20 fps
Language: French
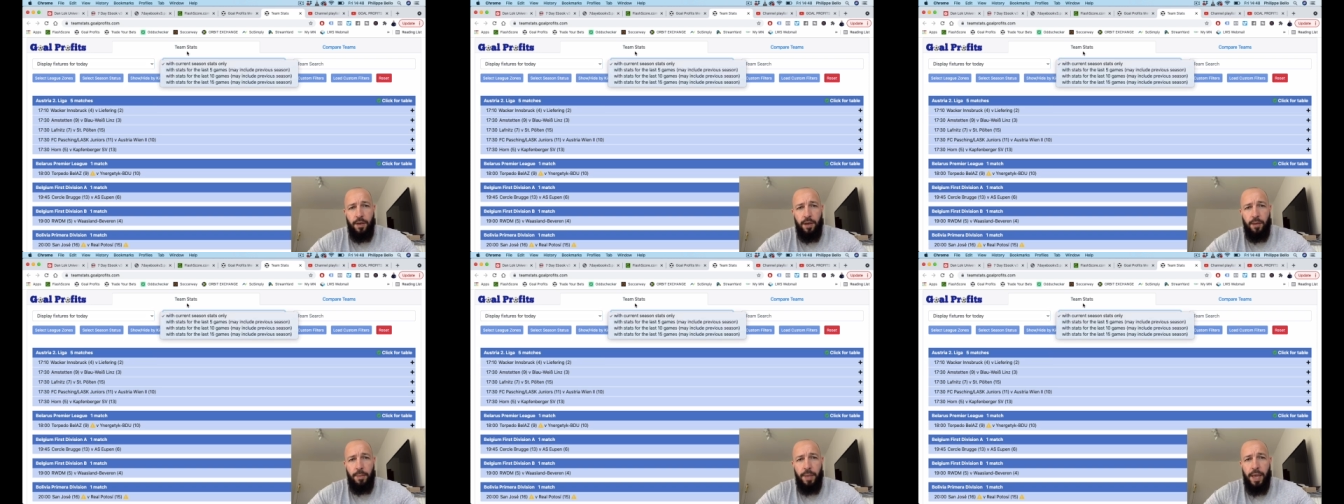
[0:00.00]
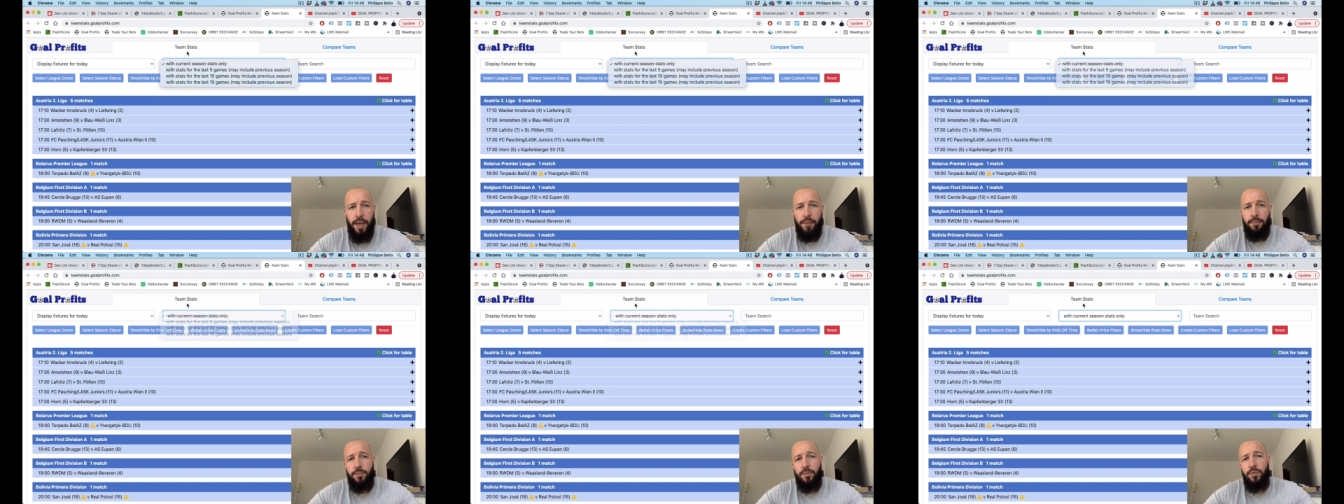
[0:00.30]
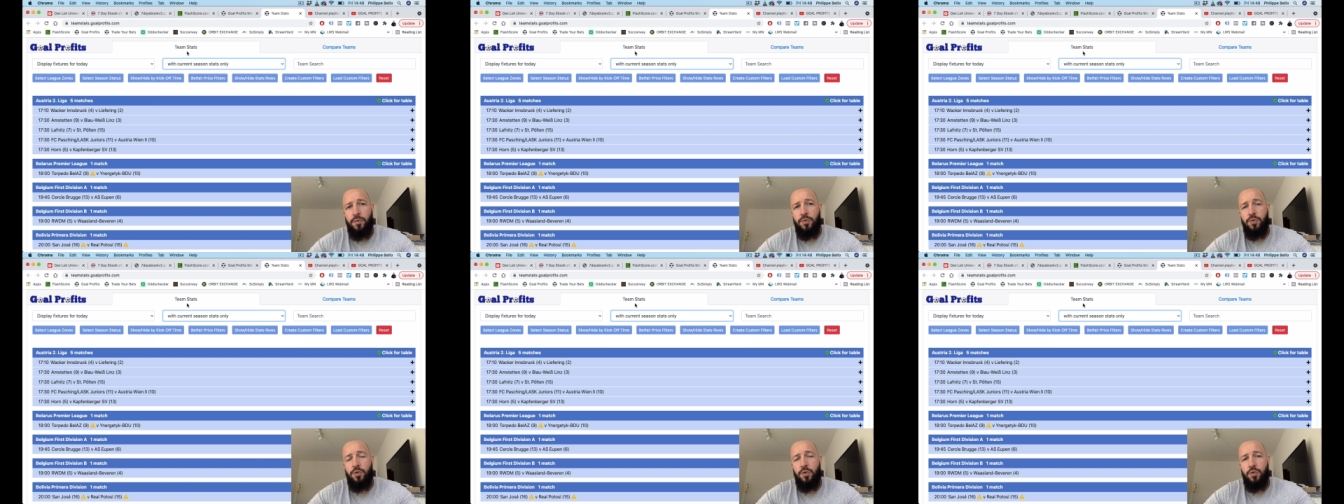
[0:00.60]
eh bien,
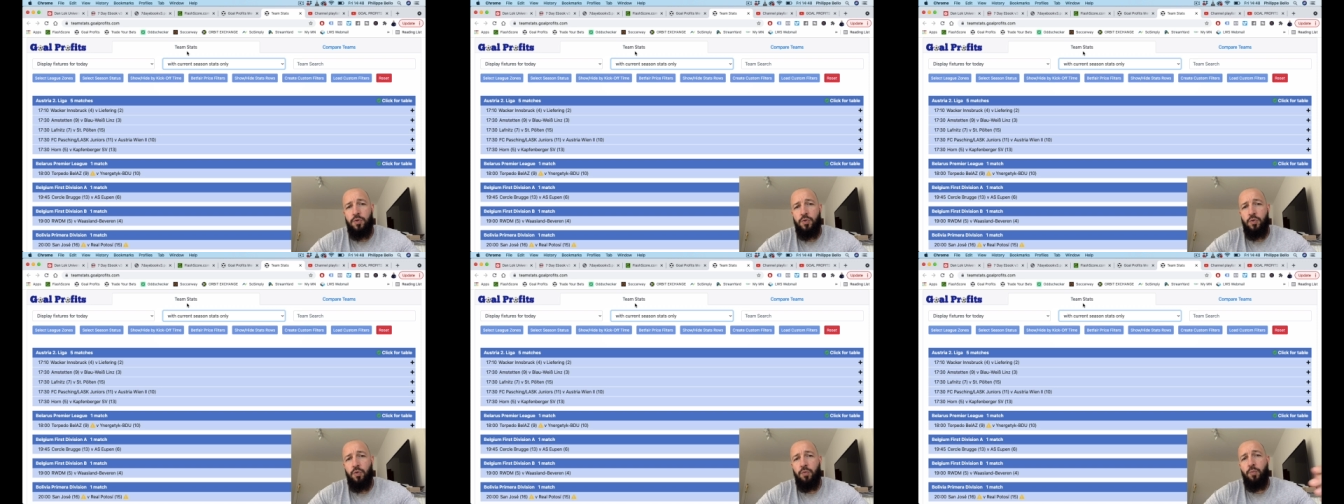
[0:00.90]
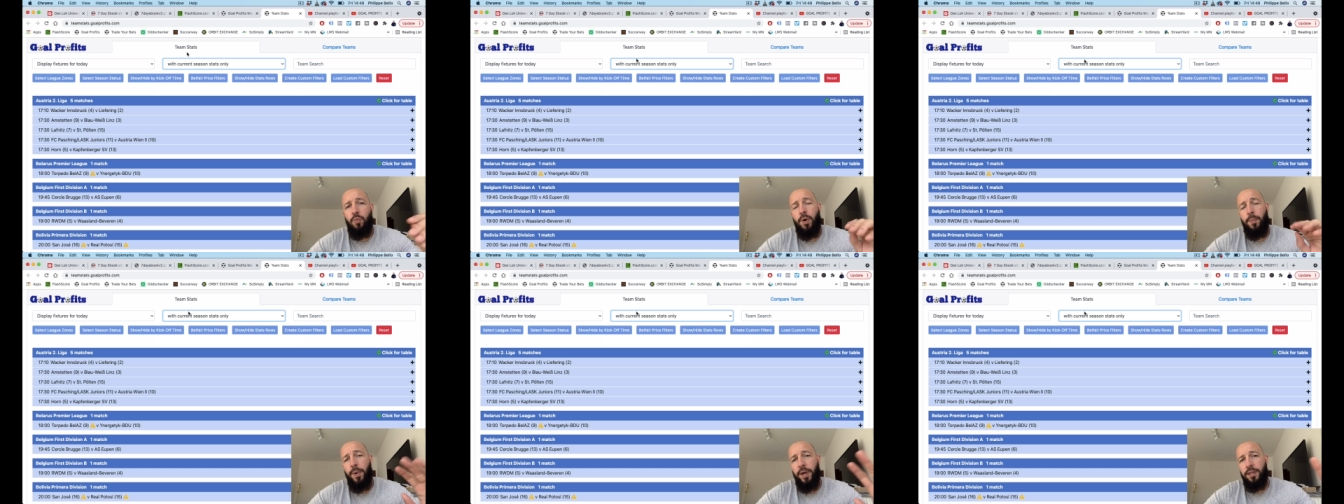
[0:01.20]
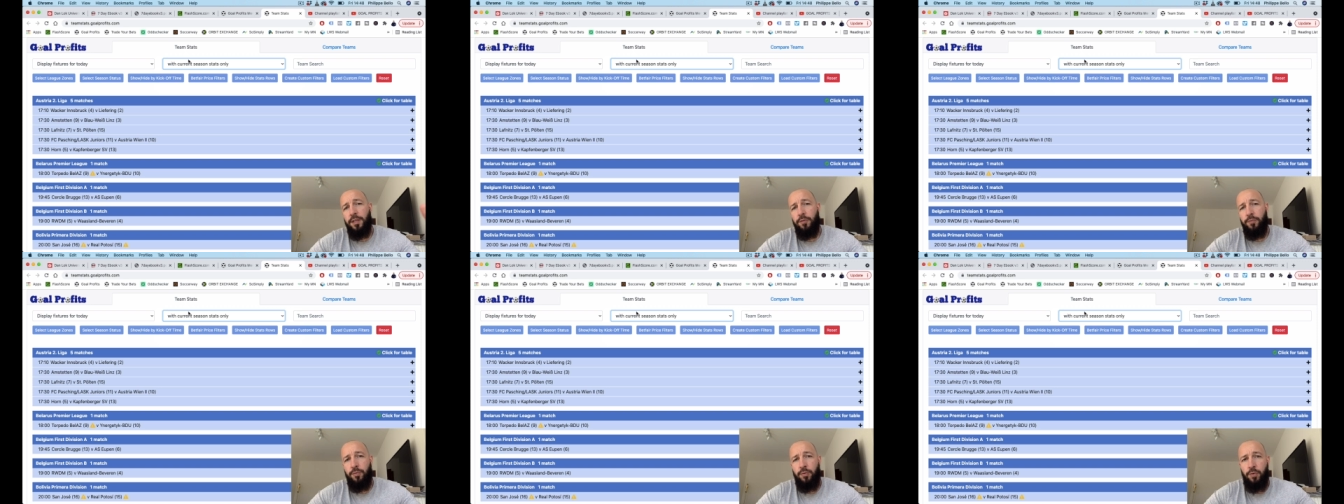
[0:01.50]
ce sont, moi
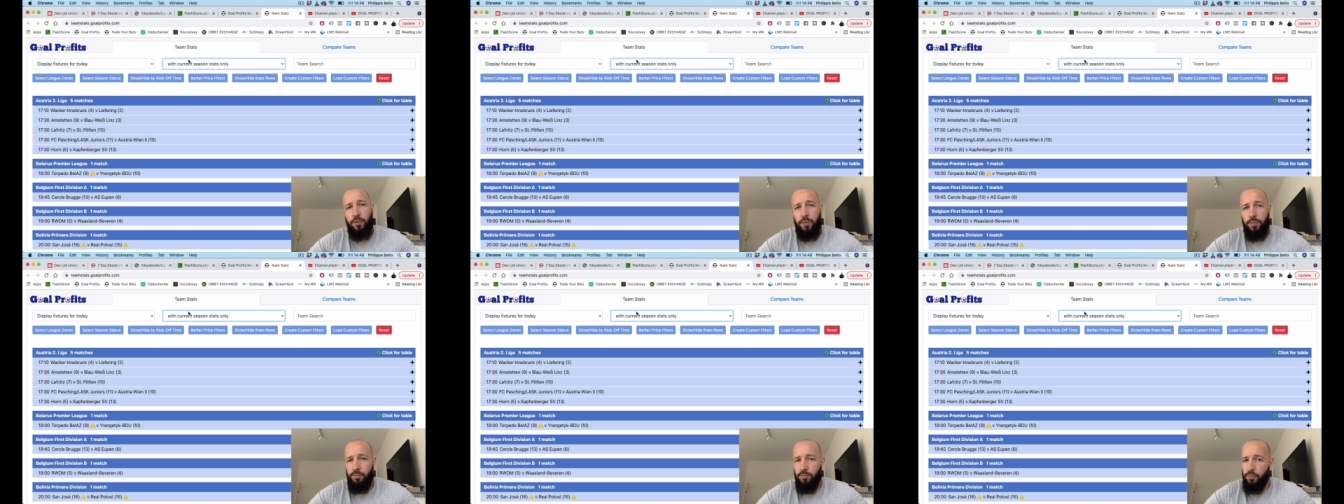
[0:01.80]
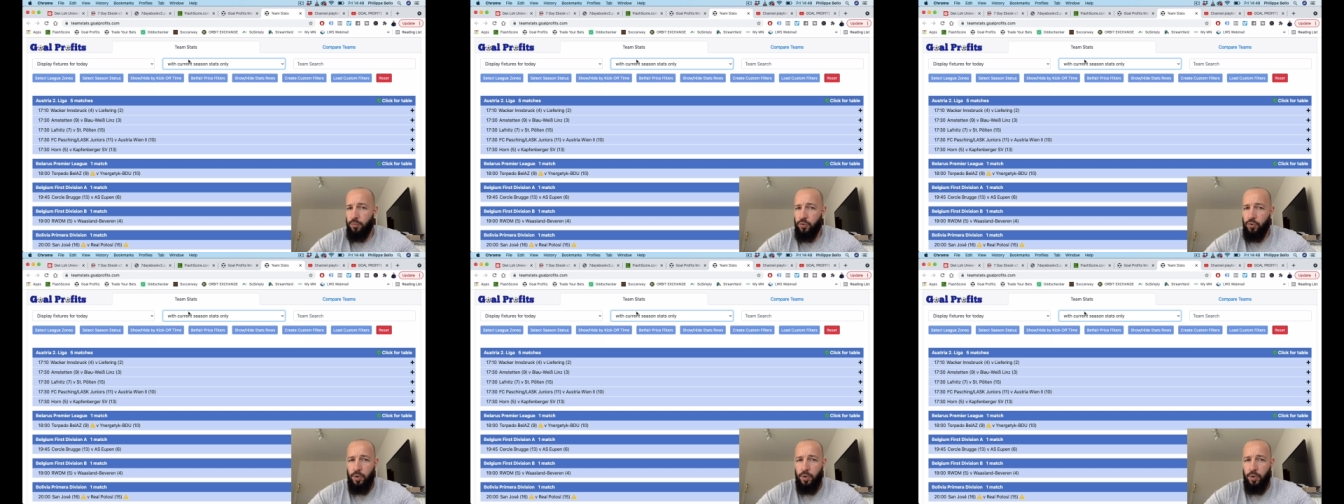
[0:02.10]
par défaut,